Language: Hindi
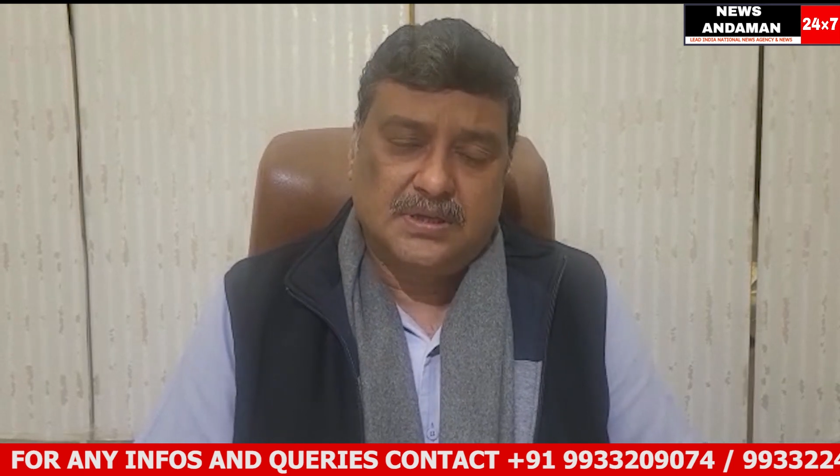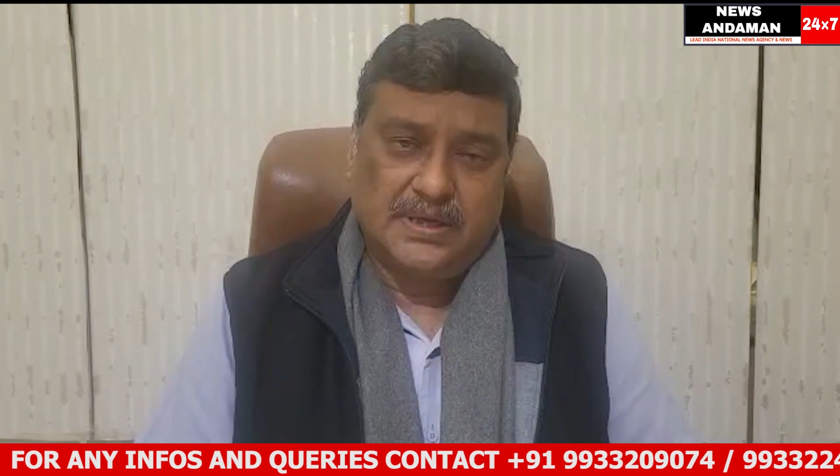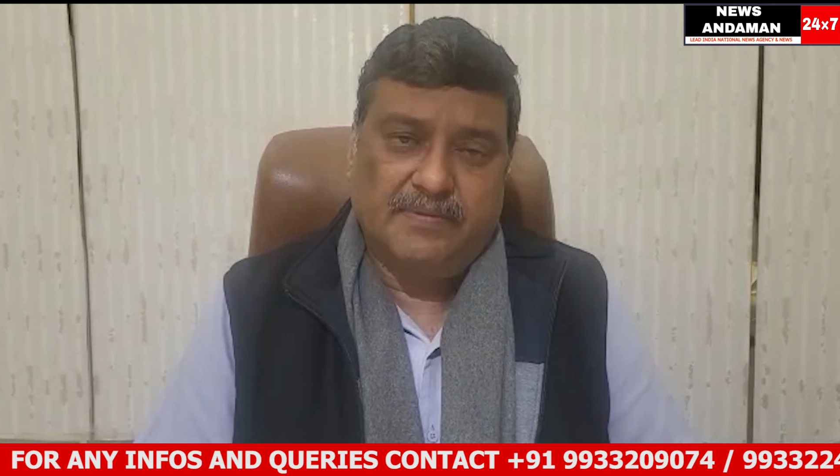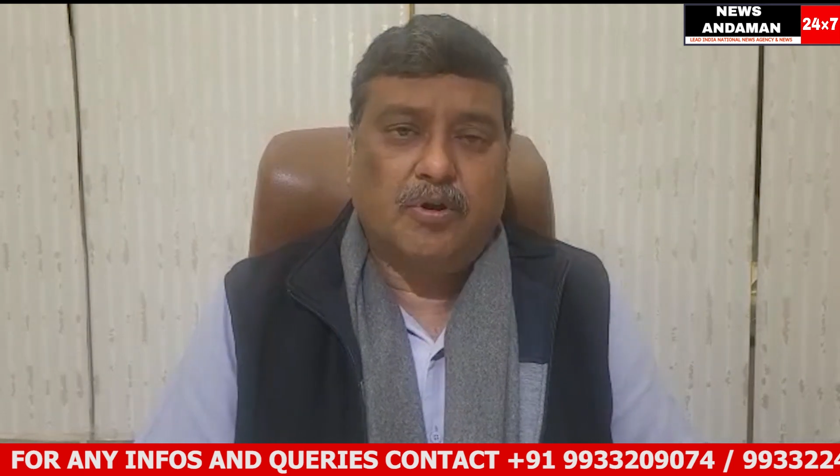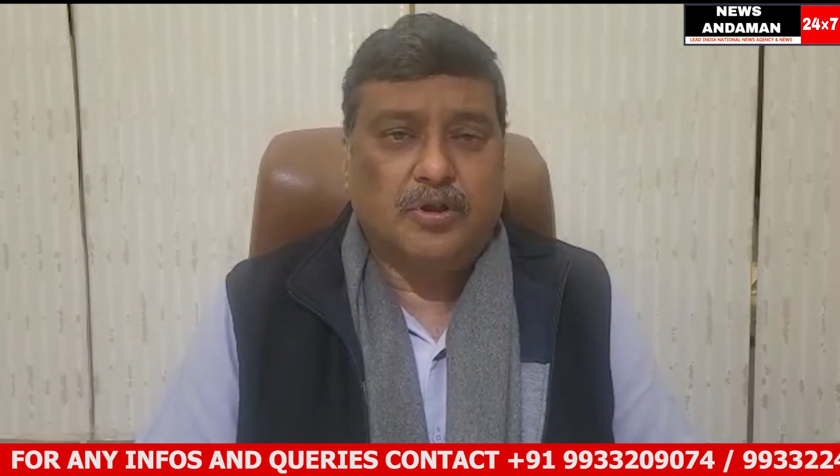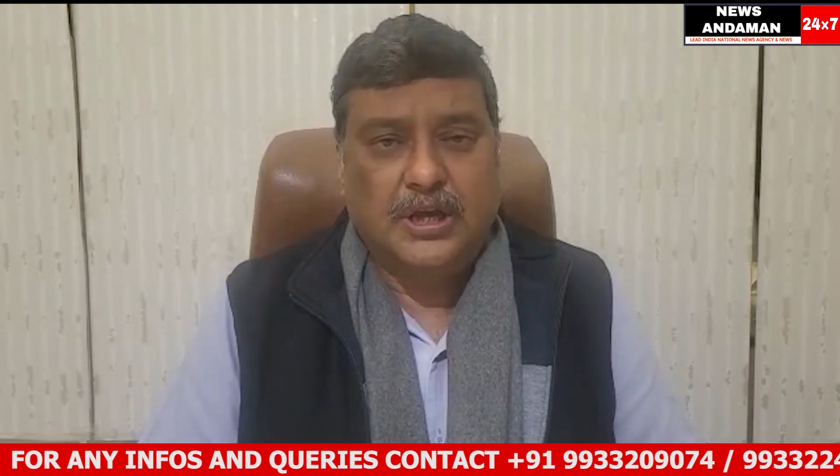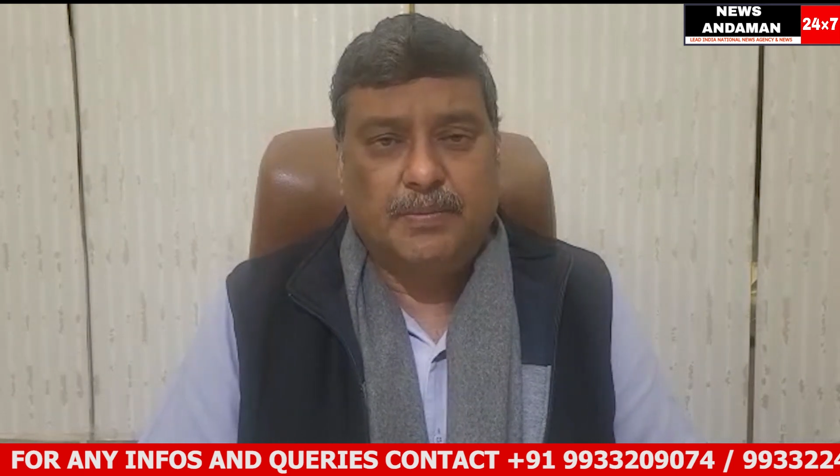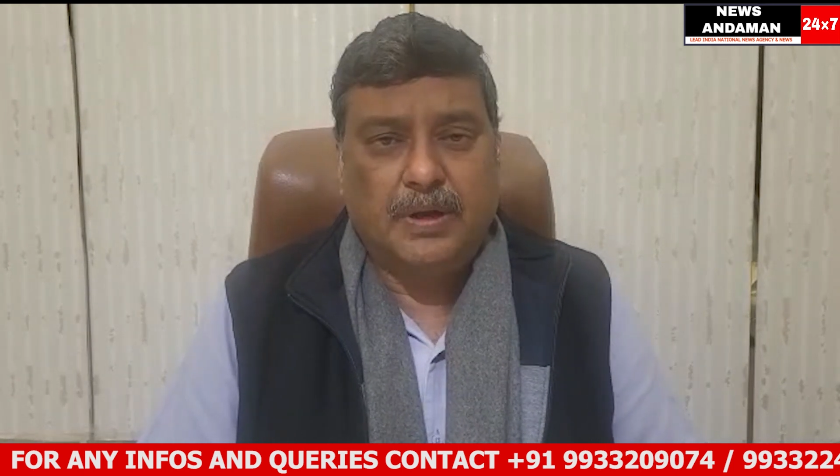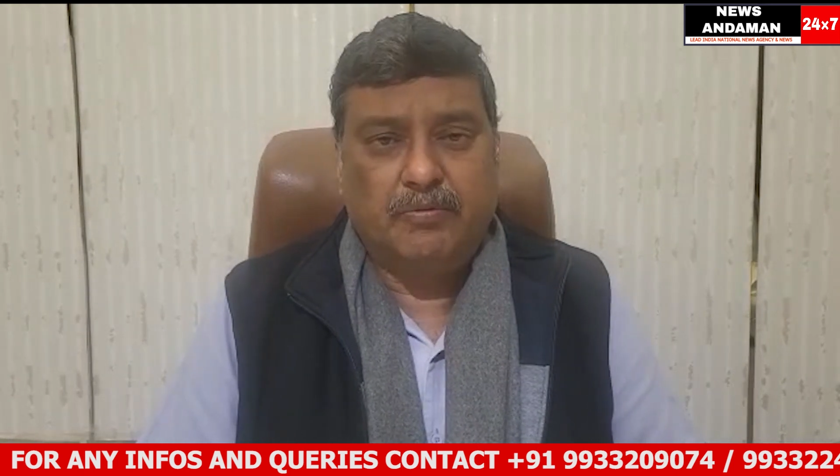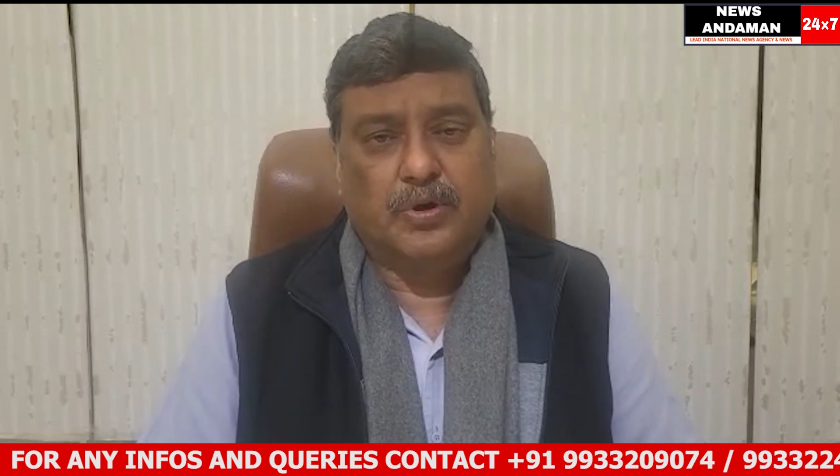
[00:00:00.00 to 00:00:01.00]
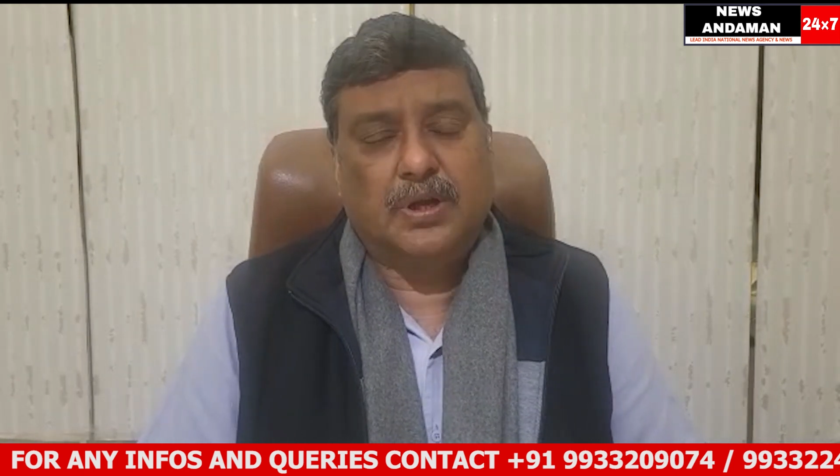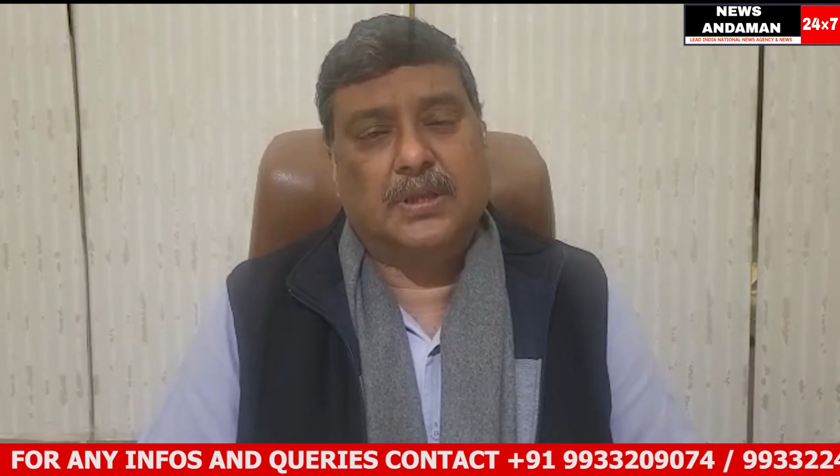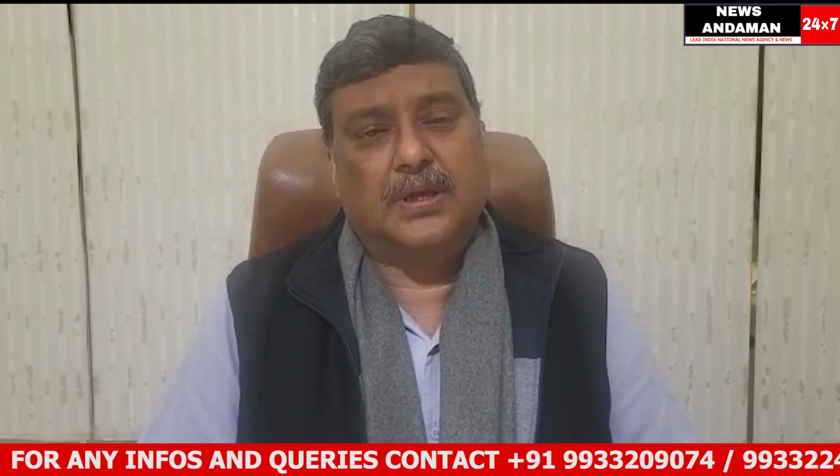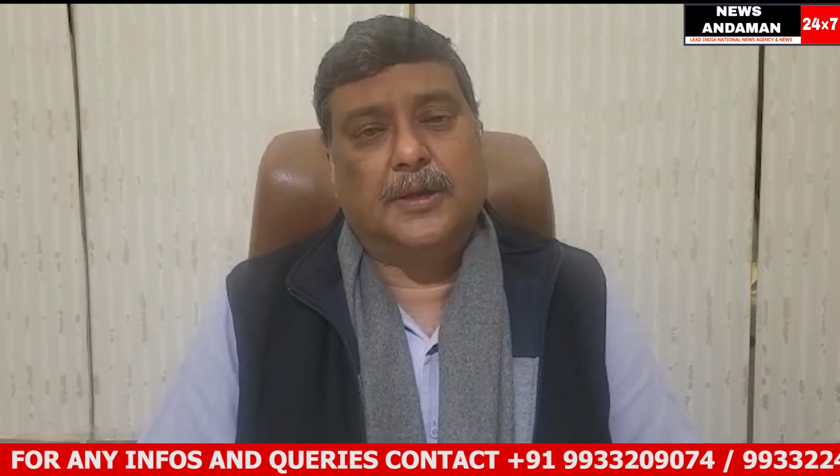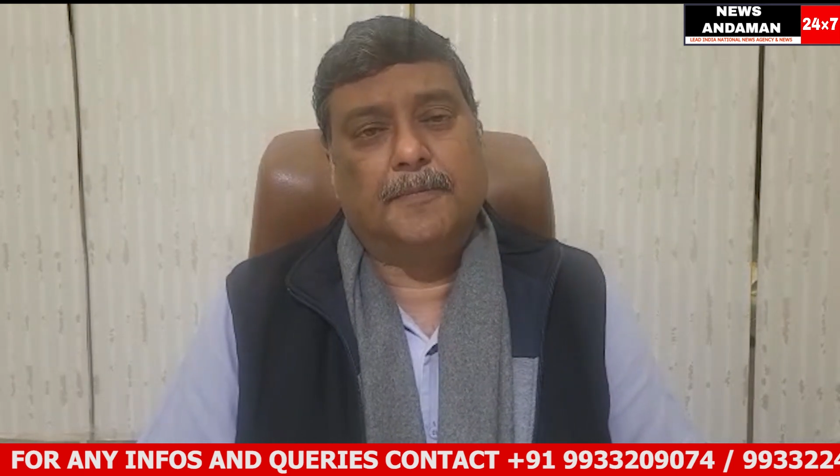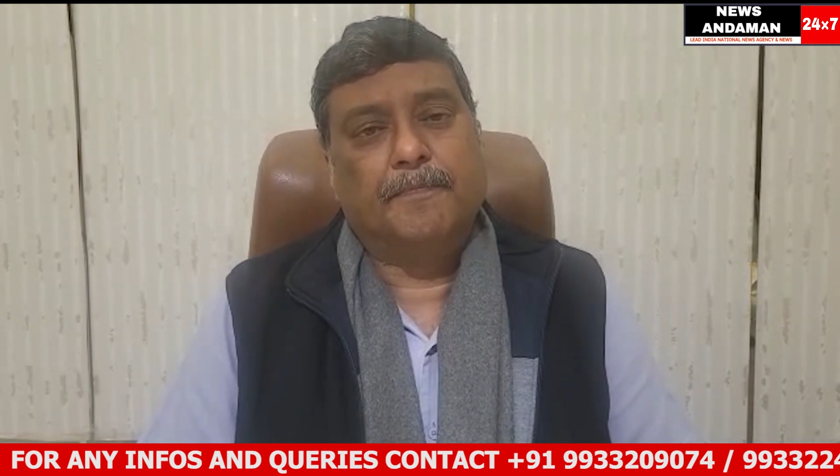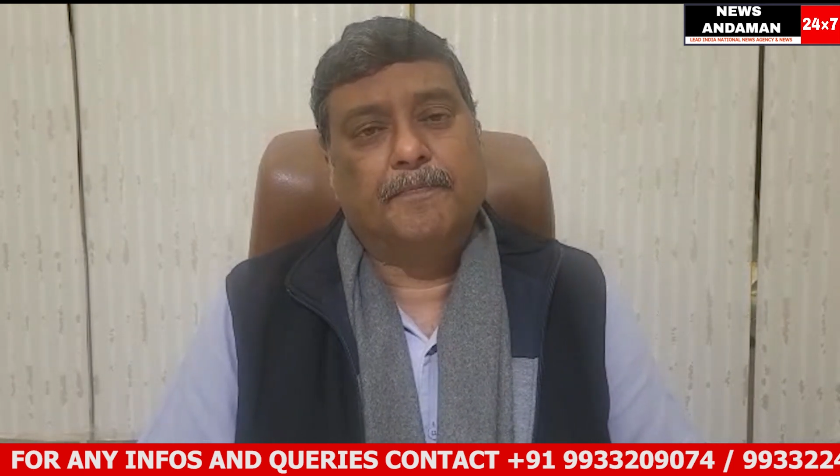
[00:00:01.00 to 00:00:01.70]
सेवा और देखभाल वो करते हैं